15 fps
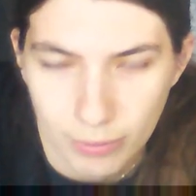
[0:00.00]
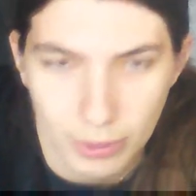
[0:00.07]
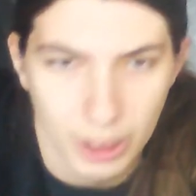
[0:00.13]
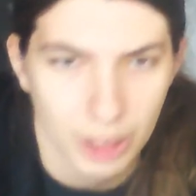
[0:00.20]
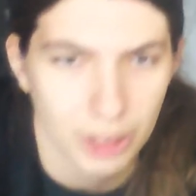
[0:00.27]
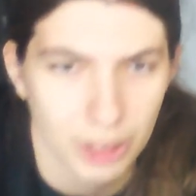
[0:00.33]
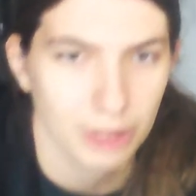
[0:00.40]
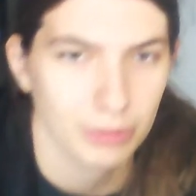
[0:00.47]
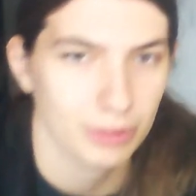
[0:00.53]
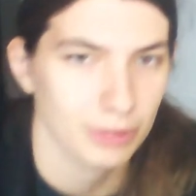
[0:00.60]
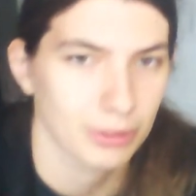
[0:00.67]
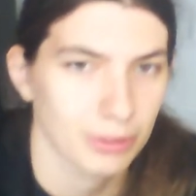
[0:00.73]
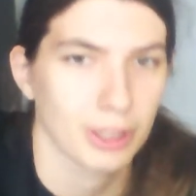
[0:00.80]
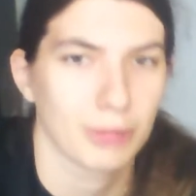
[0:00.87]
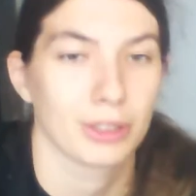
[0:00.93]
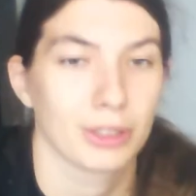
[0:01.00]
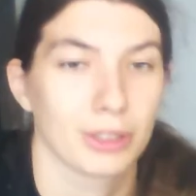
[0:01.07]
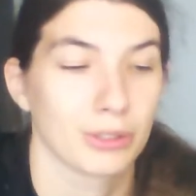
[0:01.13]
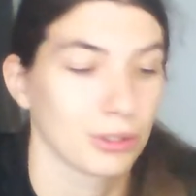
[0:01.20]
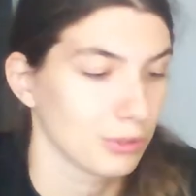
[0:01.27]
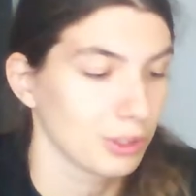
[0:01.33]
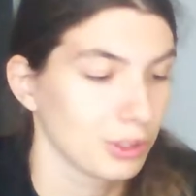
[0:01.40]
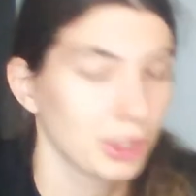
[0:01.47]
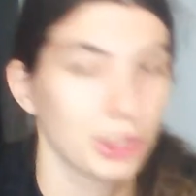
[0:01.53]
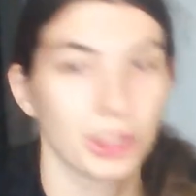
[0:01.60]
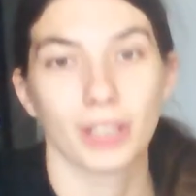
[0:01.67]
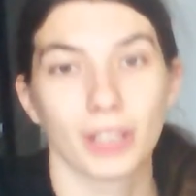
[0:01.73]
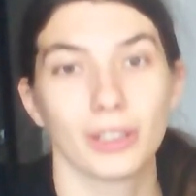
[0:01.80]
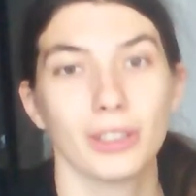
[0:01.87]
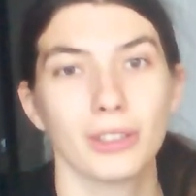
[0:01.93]
Pierwszym utworem jest oczywiście
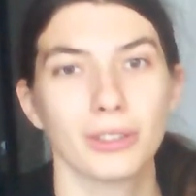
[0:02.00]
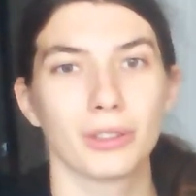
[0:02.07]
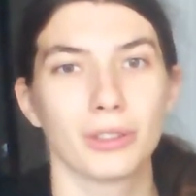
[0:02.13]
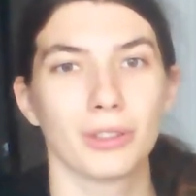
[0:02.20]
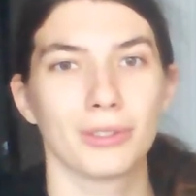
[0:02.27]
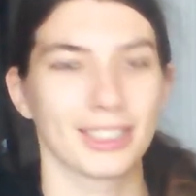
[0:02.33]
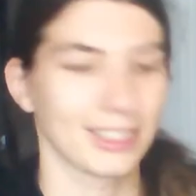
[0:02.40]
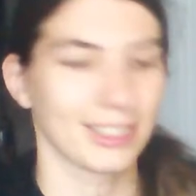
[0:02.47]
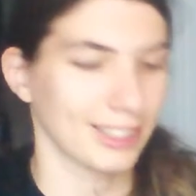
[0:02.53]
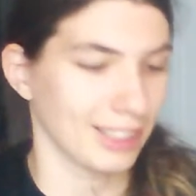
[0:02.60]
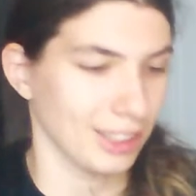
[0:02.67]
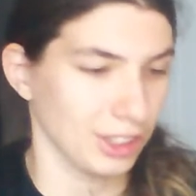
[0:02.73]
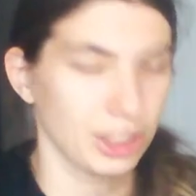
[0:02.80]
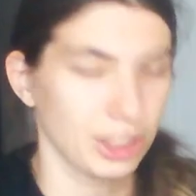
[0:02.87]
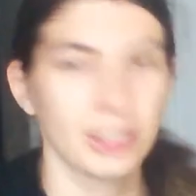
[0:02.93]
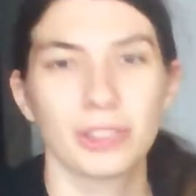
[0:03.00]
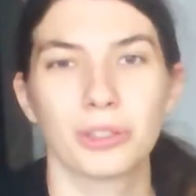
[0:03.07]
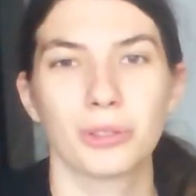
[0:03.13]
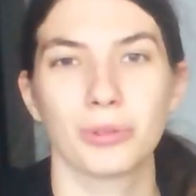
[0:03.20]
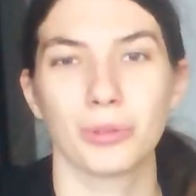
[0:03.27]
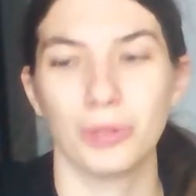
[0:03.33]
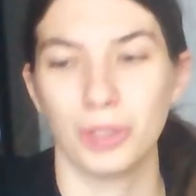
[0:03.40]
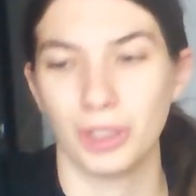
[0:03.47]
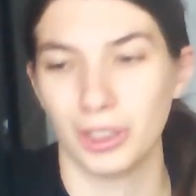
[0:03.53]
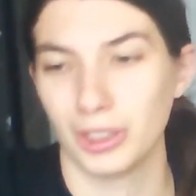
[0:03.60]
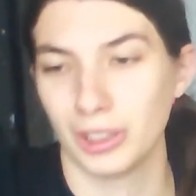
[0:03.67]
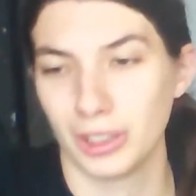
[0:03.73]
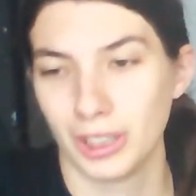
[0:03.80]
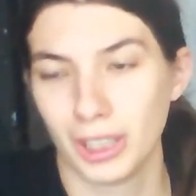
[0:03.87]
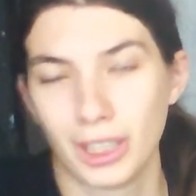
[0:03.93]
tytułowe Senjitsu,
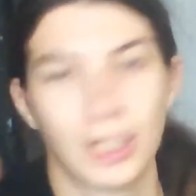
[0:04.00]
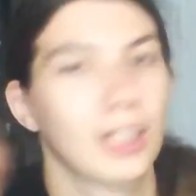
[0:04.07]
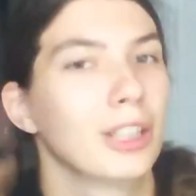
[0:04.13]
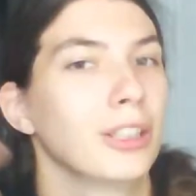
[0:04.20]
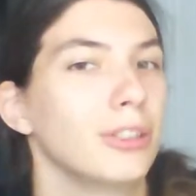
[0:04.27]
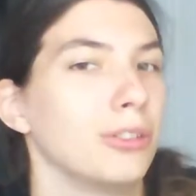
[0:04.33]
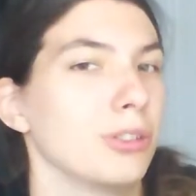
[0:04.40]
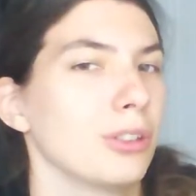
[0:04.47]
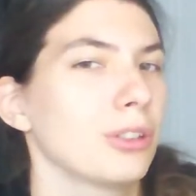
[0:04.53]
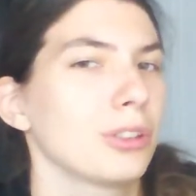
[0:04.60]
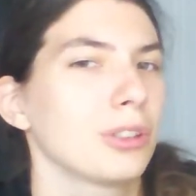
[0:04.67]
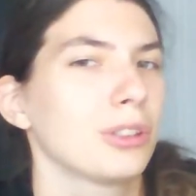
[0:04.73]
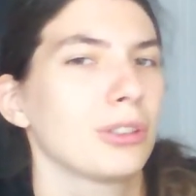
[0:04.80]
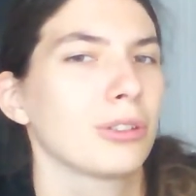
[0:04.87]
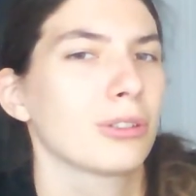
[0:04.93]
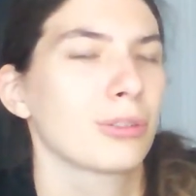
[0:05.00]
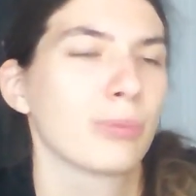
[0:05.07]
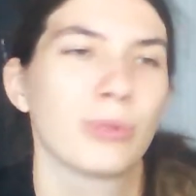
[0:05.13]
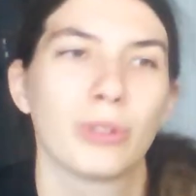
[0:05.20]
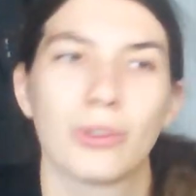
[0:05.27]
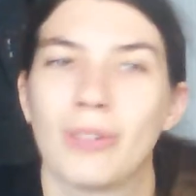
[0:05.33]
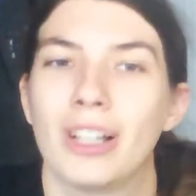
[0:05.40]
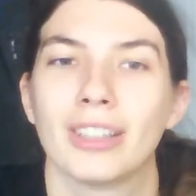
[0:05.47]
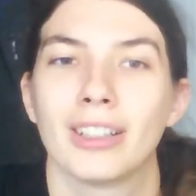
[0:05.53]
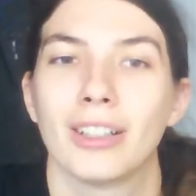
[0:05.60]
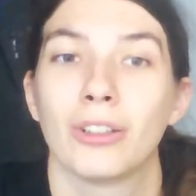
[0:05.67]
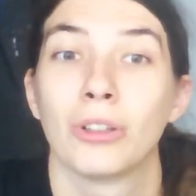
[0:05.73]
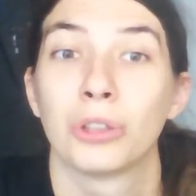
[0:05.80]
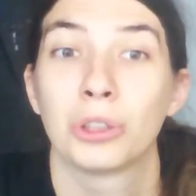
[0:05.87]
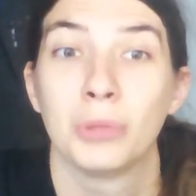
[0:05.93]
czyli e, dość rozbudowana
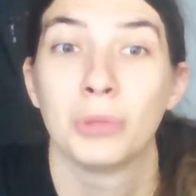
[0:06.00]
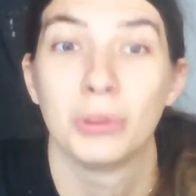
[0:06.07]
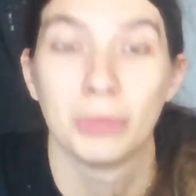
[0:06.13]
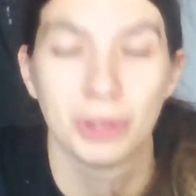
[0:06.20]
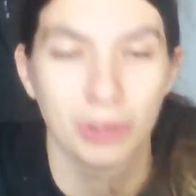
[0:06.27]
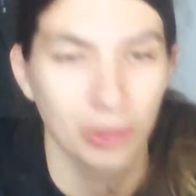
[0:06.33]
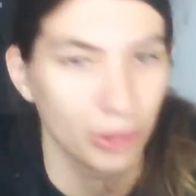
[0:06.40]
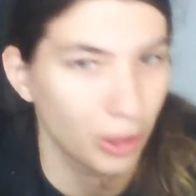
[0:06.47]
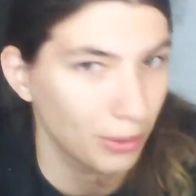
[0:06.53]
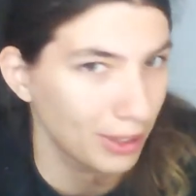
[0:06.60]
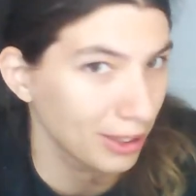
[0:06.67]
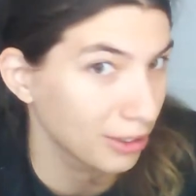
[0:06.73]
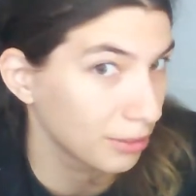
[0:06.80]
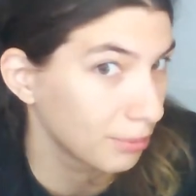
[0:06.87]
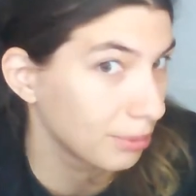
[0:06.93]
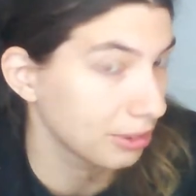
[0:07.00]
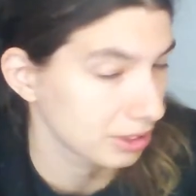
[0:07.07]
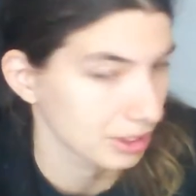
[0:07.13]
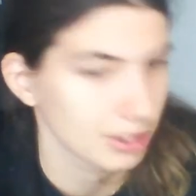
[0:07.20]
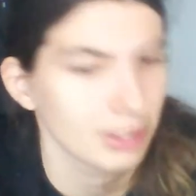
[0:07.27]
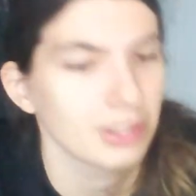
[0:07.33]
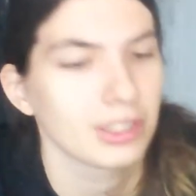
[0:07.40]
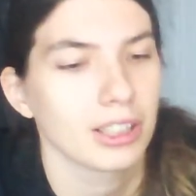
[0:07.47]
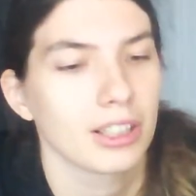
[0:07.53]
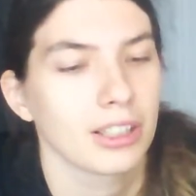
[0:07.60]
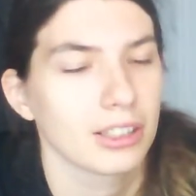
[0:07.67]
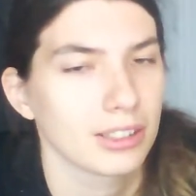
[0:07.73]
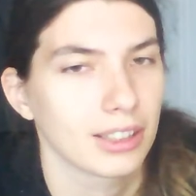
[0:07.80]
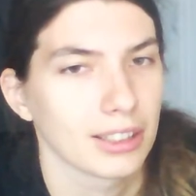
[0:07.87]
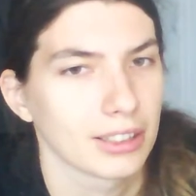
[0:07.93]
ośmiominutowa kompozycja. E,
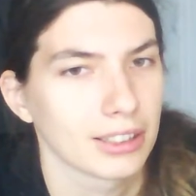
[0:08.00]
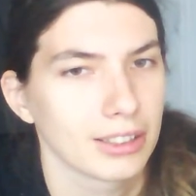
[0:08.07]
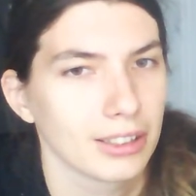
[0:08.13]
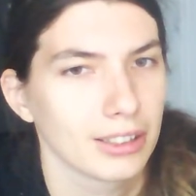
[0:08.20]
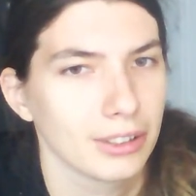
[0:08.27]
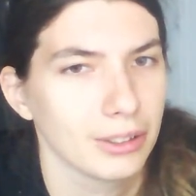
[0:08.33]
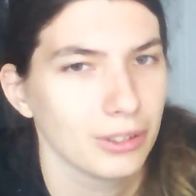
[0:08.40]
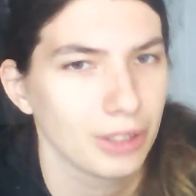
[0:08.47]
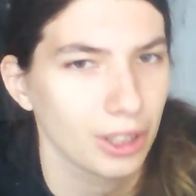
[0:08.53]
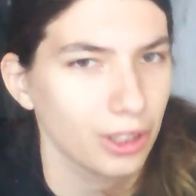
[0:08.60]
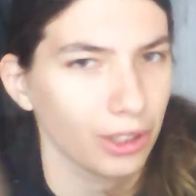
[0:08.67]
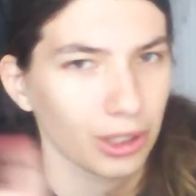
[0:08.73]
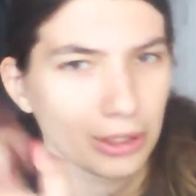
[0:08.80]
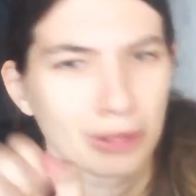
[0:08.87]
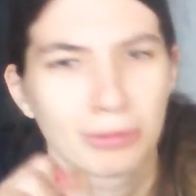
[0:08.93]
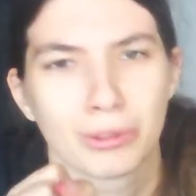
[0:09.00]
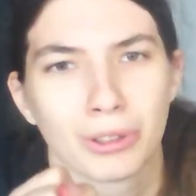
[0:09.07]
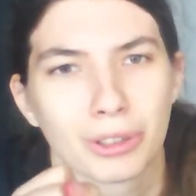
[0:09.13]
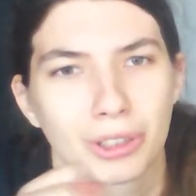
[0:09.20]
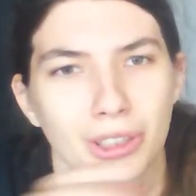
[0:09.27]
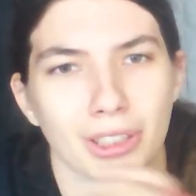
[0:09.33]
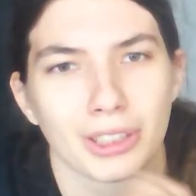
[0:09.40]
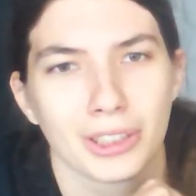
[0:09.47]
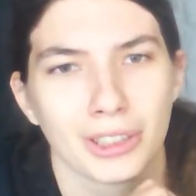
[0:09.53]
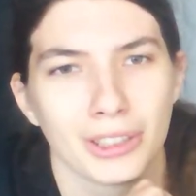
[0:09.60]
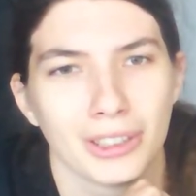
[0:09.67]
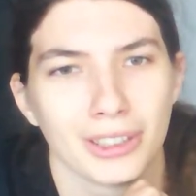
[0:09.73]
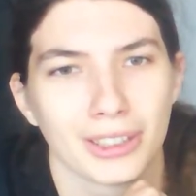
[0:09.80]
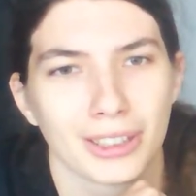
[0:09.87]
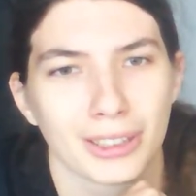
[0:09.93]
tak, e, te, jeszcze o długości
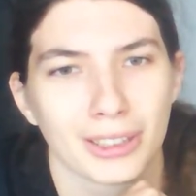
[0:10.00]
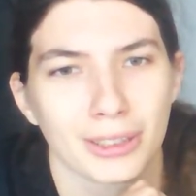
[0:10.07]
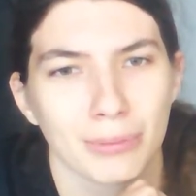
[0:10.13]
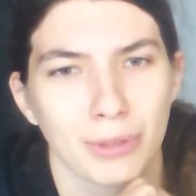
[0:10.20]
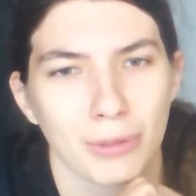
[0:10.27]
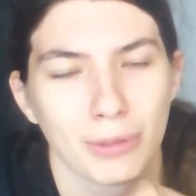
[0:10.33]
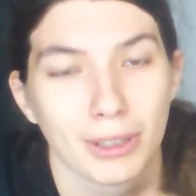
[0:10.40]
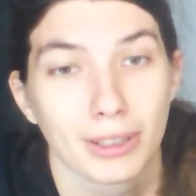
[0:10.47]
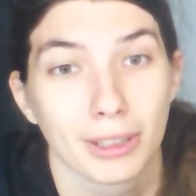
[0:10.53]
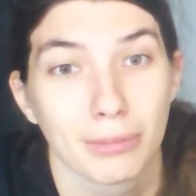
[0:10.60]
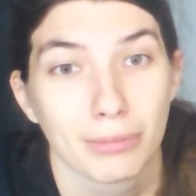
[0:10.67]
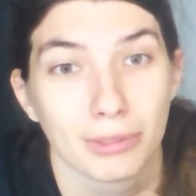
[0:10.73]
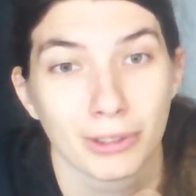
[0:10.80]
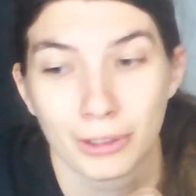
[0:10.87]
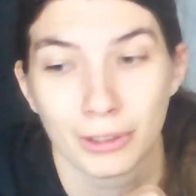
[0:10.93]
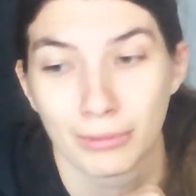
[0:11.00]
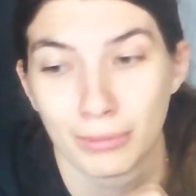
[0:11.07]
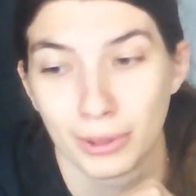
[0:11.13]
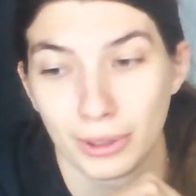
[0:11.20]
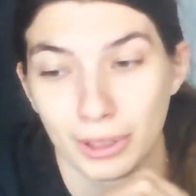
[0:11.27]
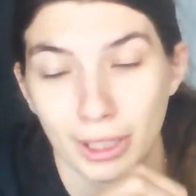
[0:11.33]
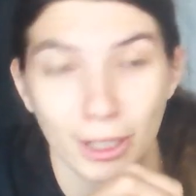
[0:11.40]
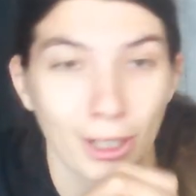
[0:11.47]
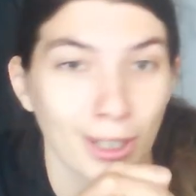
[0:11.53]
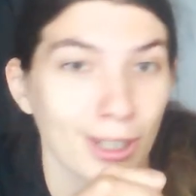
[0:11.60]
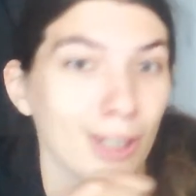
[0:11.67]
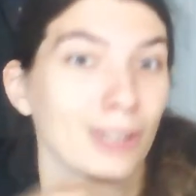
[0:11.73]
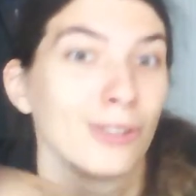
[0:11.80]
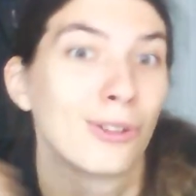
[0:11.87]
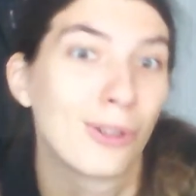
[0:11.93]
jeszcze wspomnę tej płyty, bo
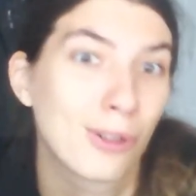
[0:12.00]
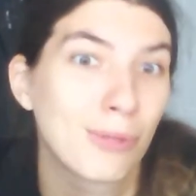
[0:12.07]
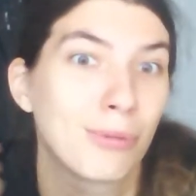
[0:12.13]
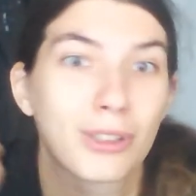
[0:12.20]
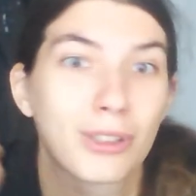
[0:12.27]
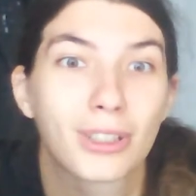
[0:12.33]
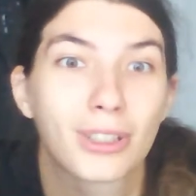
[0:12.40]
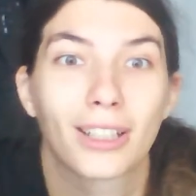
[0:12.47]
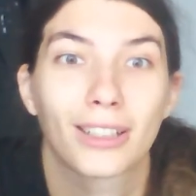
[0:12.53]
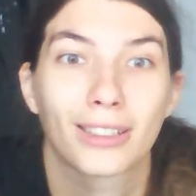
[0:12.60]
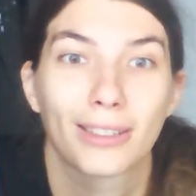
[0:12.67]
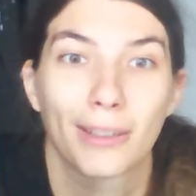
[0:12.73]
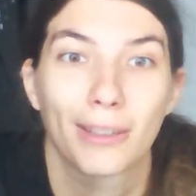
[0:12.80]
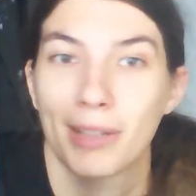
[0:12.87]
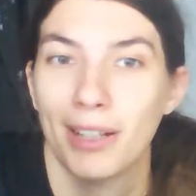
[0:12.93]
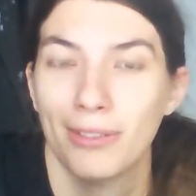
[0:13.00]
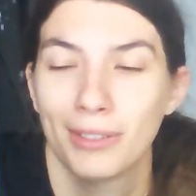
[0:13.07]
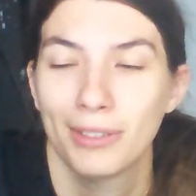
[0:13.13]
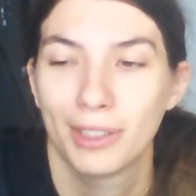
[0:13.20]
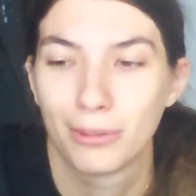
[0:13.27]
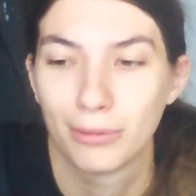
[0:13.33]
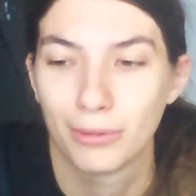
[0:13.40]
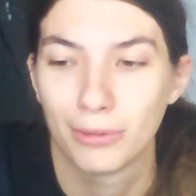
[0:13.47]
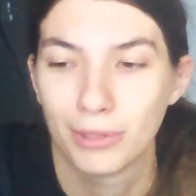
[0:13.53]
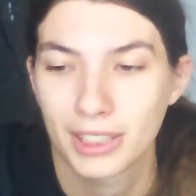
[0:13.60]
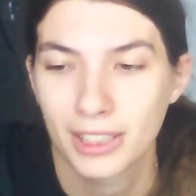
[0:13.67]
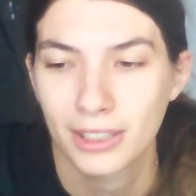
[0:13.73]
no, płyta jest naprawdę długa